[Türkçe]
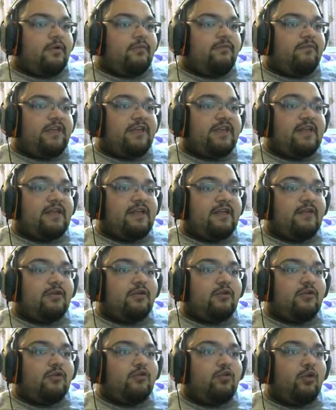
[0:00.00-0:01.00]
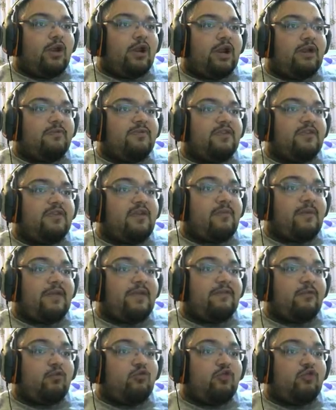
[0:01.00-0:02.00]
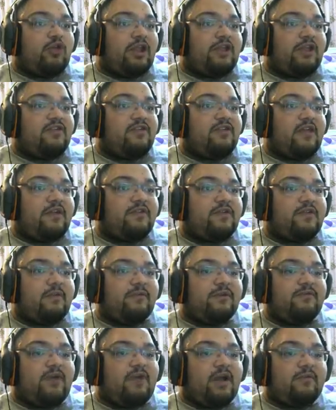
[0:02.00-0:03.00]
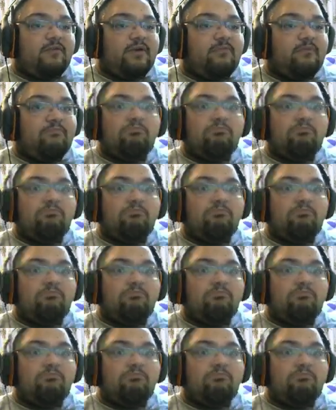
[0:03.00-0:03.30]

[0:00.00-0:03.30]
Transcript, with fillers: Peki sorarım size ben de ustalaşacak sabır var mı?